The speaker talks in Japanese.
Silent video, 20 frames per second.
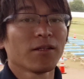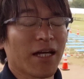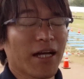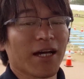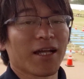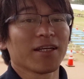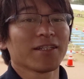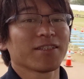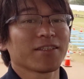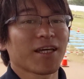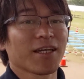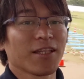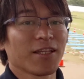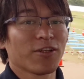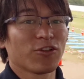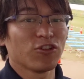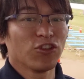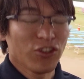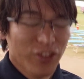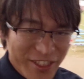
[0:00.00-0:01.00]
宝塚
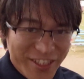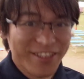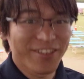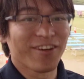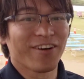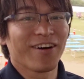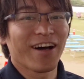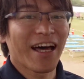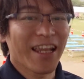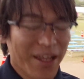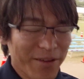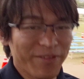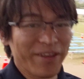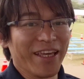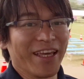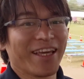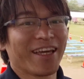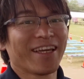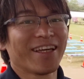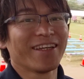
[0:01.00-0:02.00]
での唯一の花火